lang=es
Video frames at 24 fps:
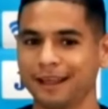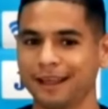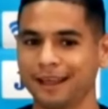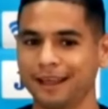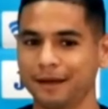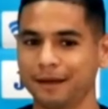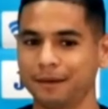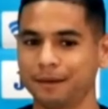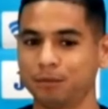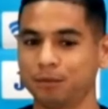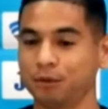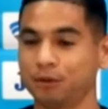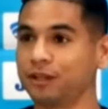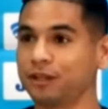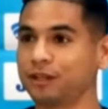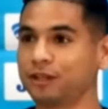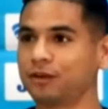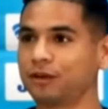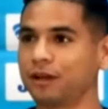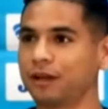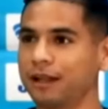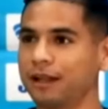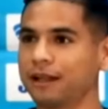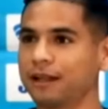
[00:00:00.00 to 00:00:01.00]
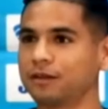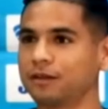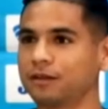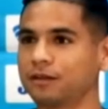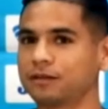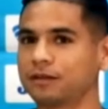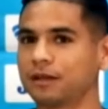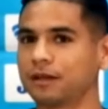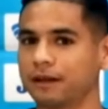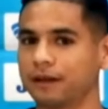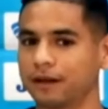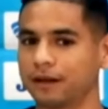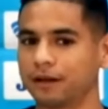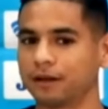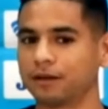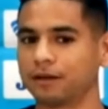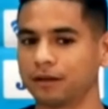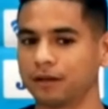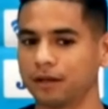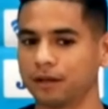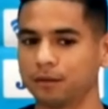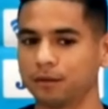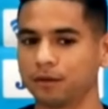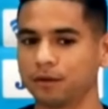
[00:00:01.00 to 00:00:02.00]
es bonito, es lindo saber que
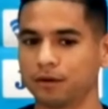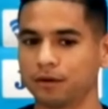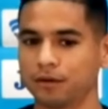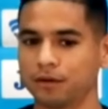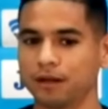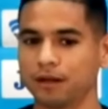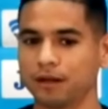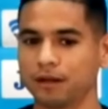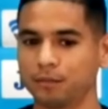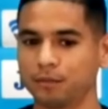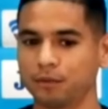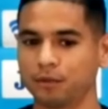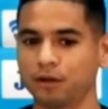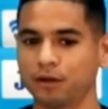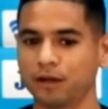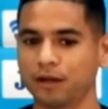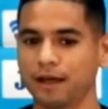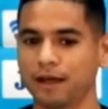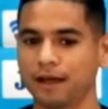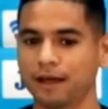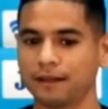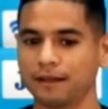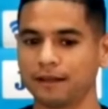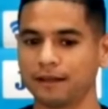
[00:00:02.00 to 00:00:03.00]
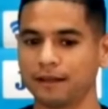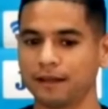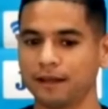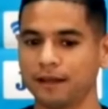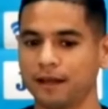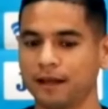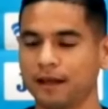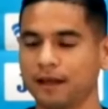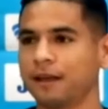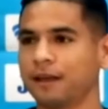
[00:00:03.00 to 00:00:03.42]
contamos con el apoyo de la gente